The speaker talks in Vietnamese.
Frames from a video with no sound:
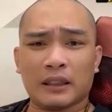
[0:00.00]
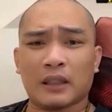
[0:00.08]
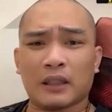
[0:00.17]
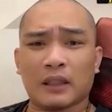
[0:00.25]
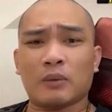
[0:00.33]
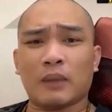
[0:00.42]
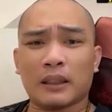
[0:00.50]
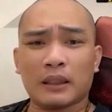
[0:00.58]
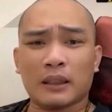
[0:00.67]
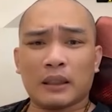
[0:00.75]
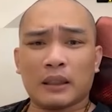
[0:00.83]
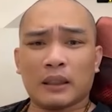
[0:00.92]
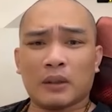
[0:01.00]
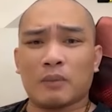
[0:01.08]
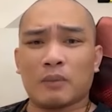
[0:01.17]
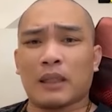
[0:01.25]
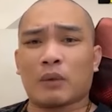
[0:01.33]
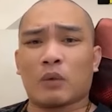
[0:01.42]
à, chúng mày
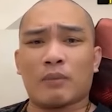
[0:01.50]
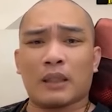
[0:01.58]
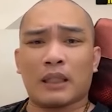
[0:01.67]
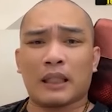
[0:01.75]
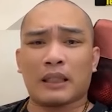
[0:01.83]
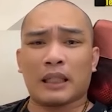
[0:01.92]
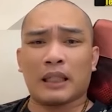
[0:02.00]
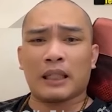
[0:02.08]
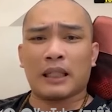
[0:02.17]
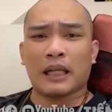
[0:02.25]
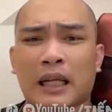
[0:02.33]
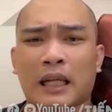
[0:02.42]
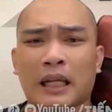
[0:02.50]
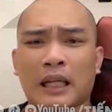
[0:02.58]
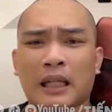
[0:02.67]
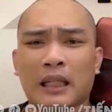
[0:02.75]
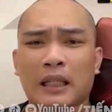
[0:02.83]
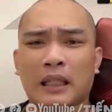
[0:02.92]
chúng mày quên mất là nhà nê là
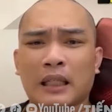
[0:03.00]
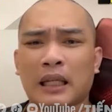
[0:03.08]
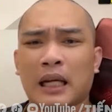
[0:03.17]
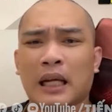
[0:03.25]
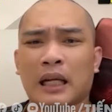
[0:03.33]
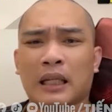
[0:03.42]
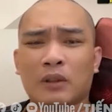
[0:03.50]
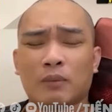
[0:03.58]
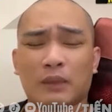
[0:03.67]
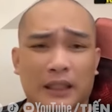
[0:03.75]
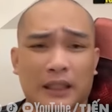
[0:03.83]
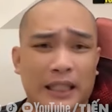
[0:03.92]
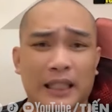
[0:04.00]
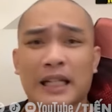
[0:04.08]
là chúng mày chỉ khen lên